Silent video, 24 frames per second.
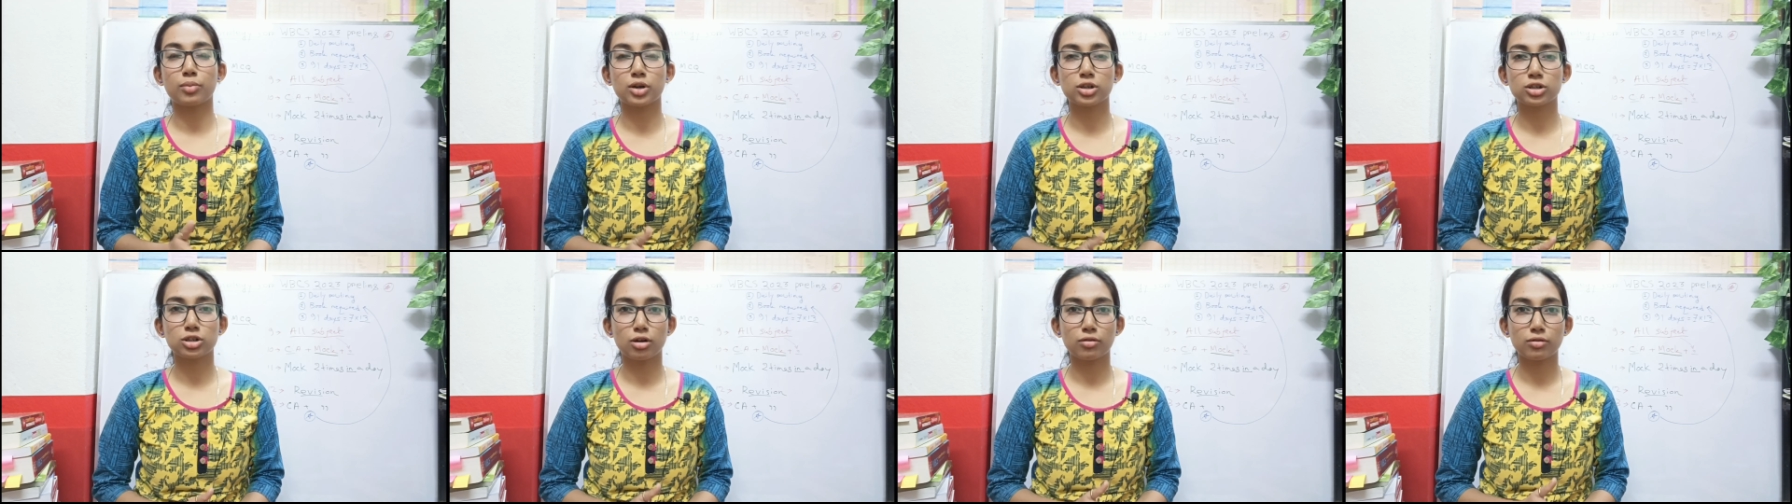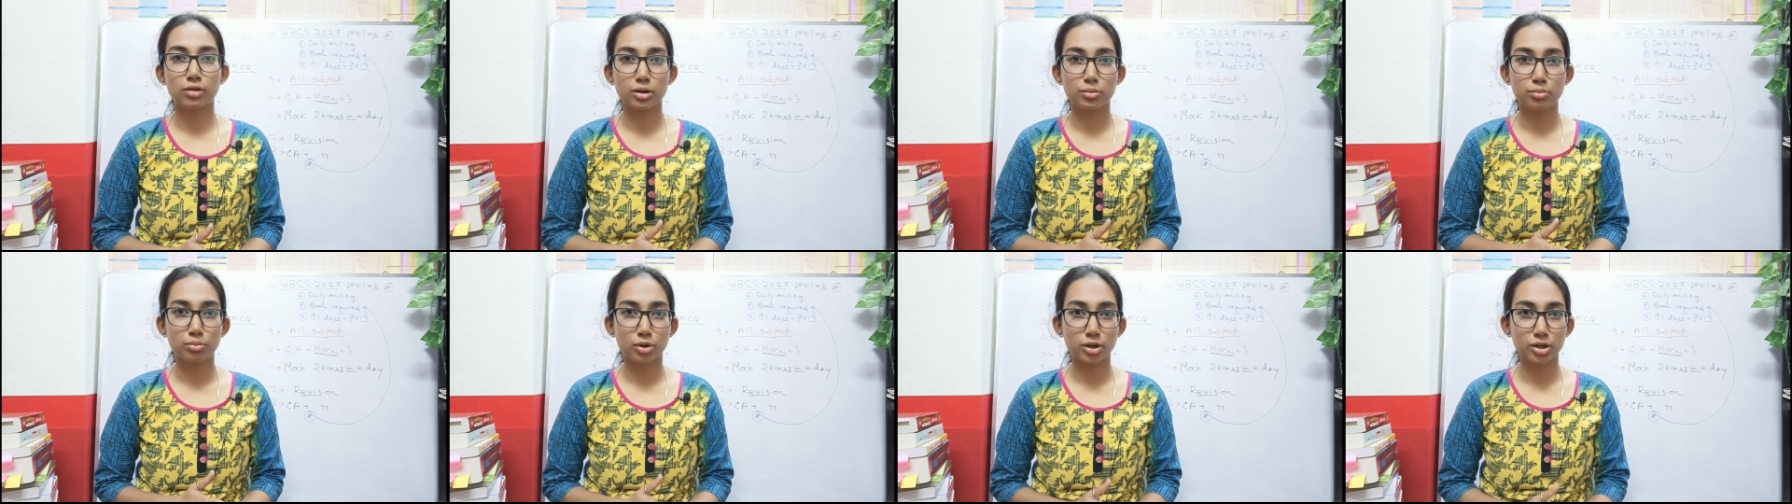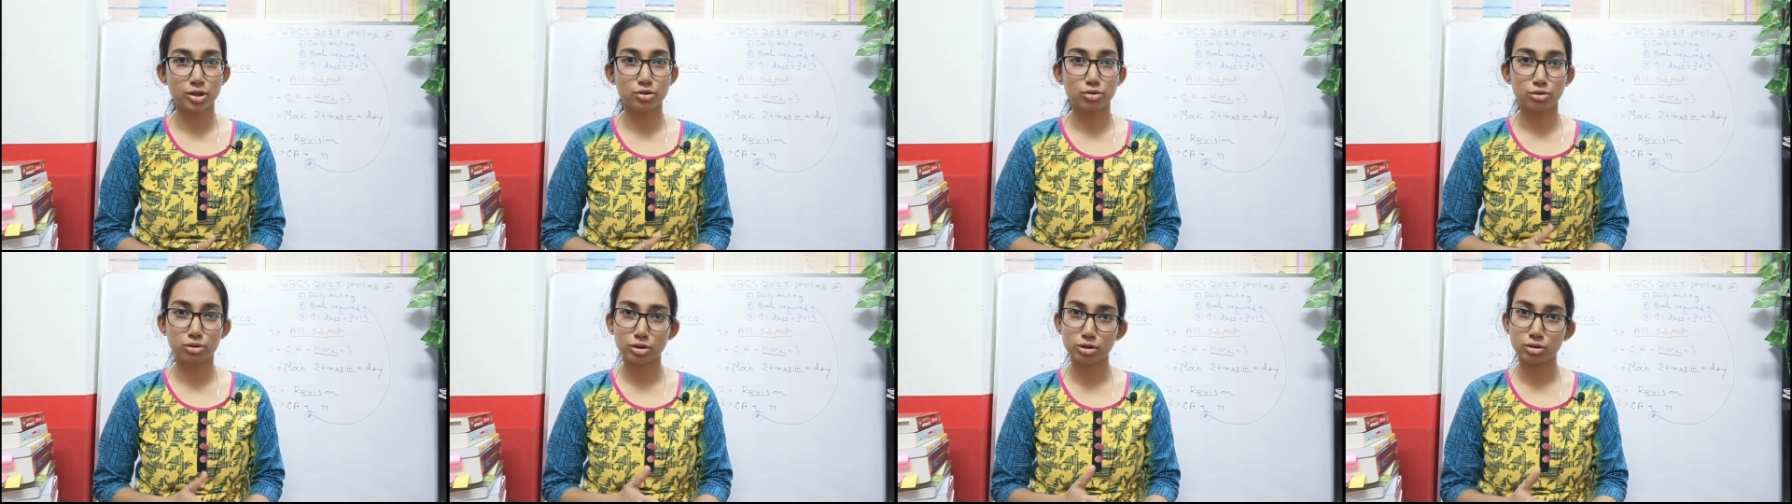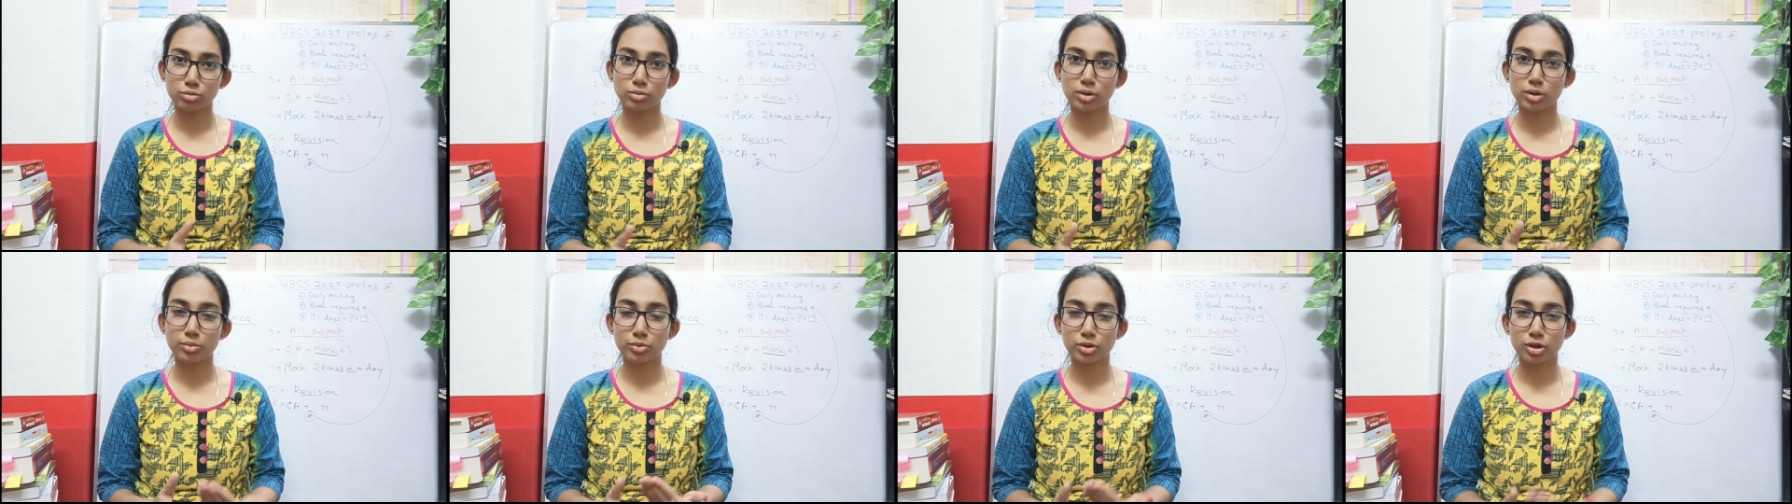মাস হওয়ার পরে যদি
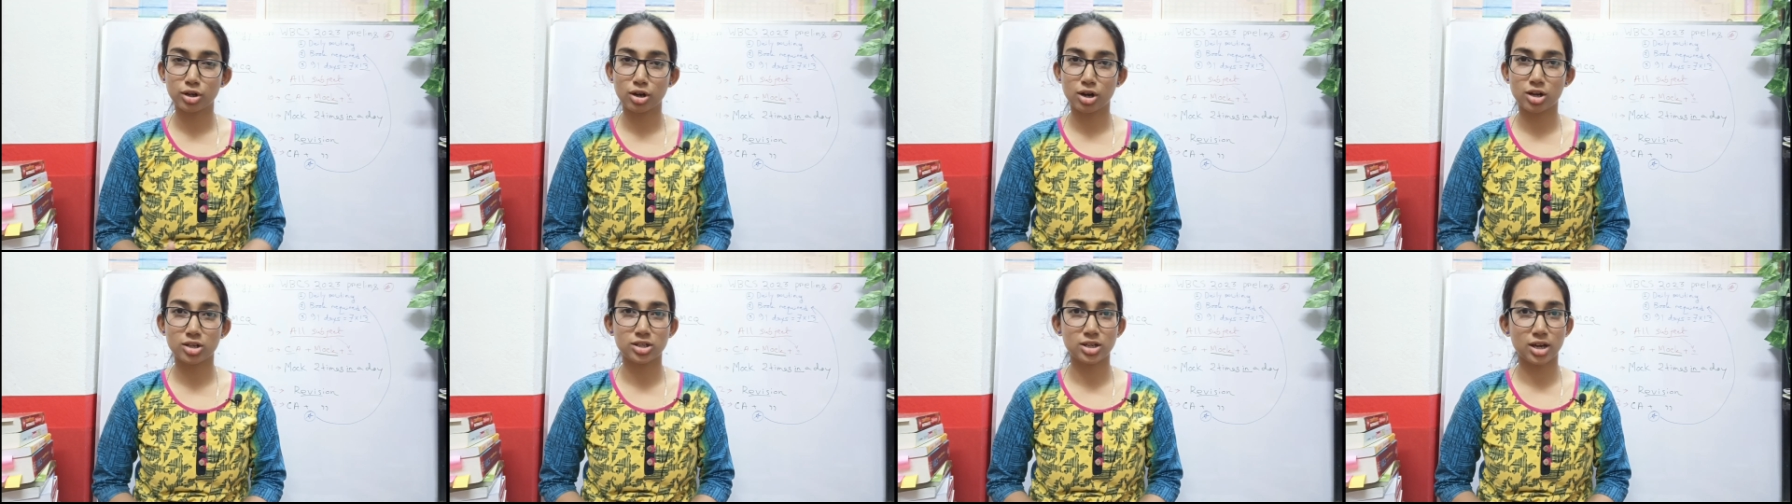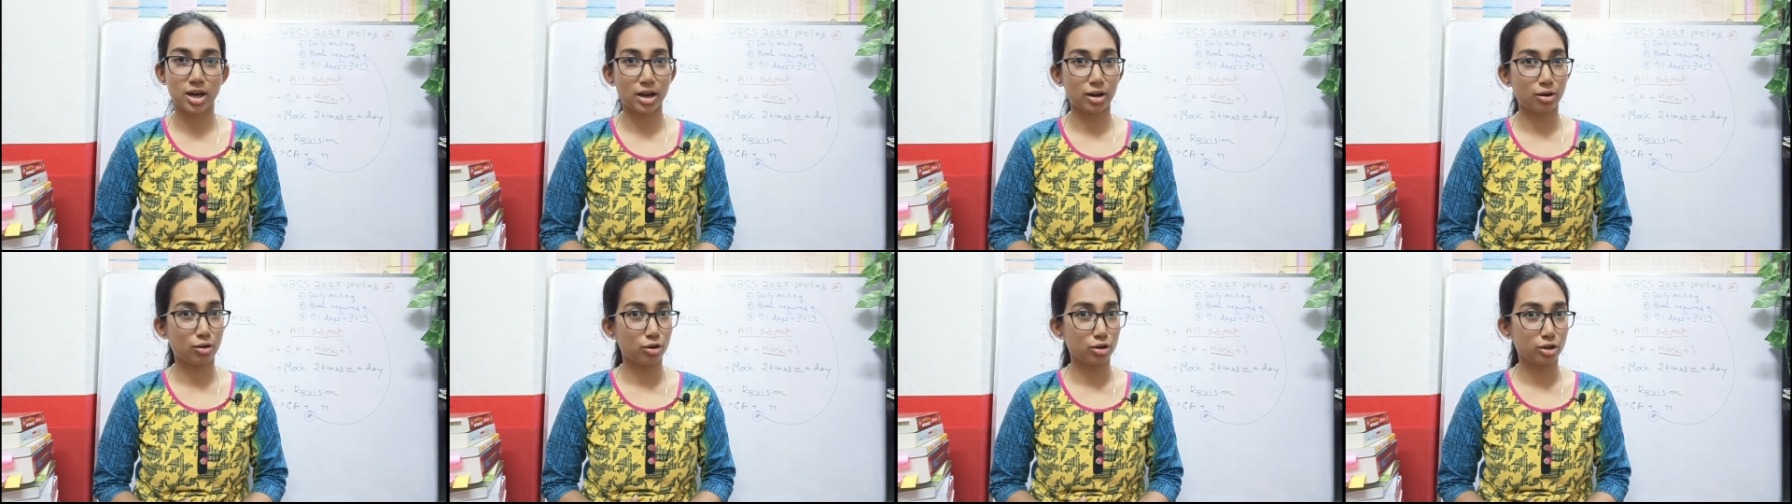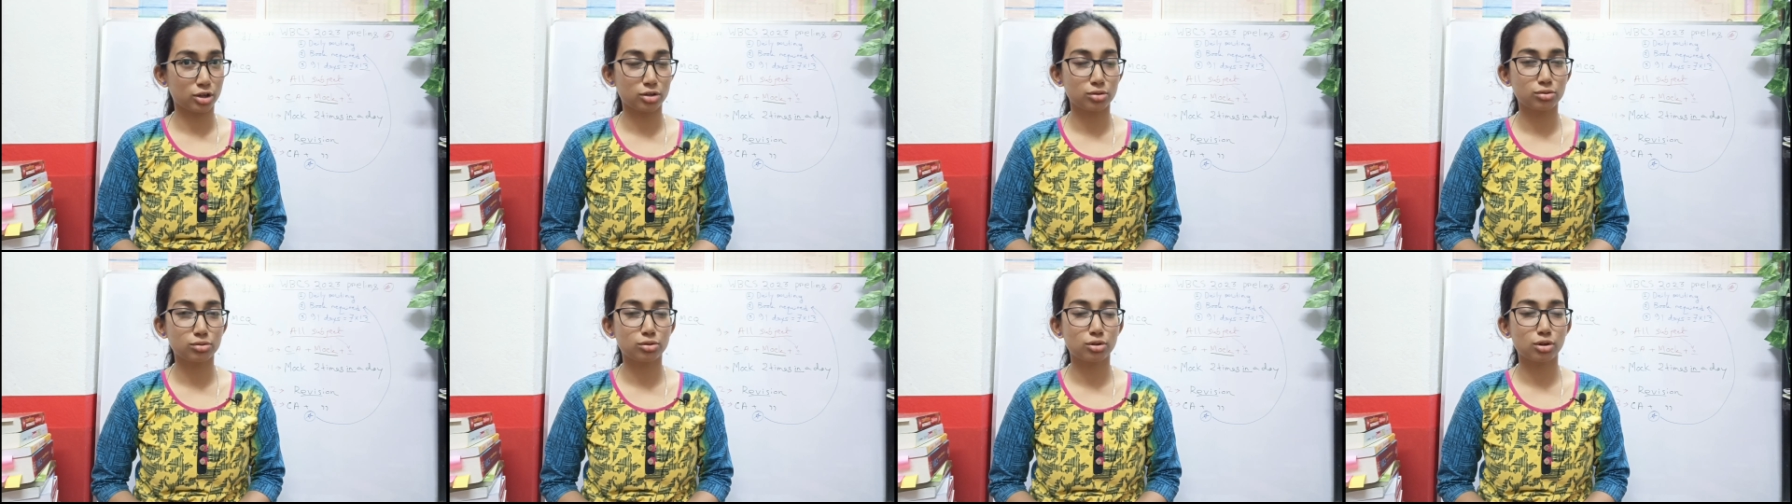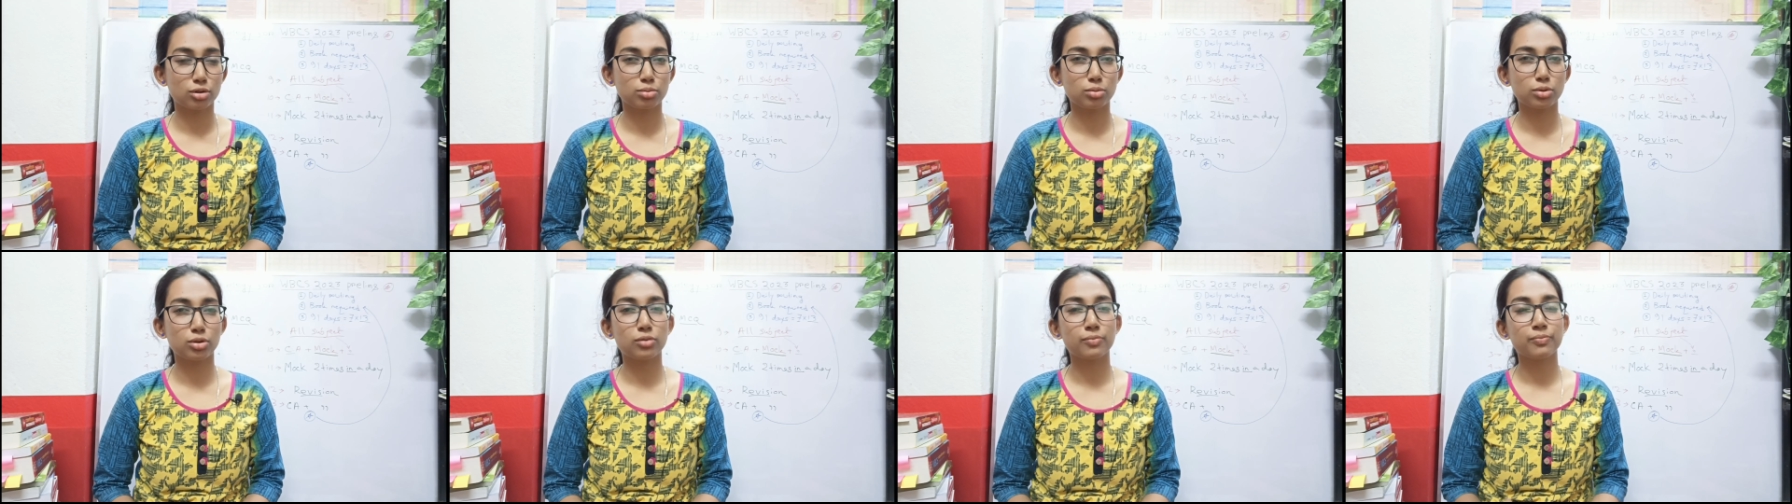তোমার মনে হয় যে হ্যাঁ কন্টিনিউ
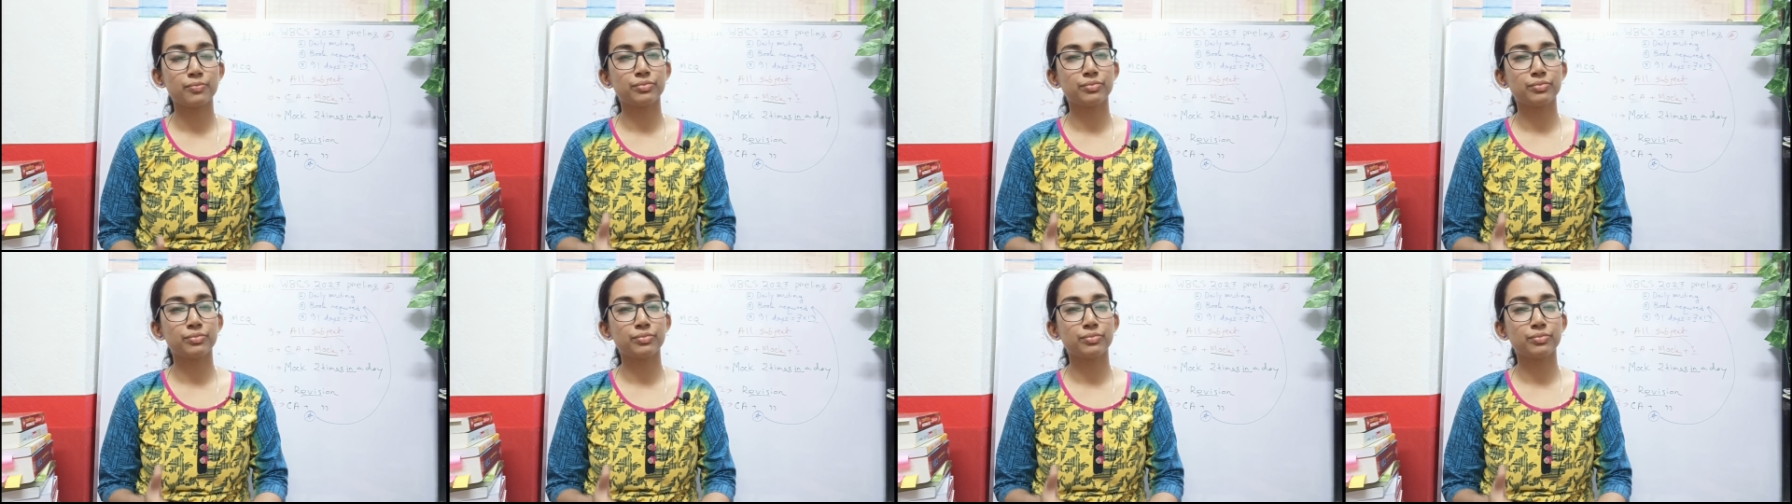করব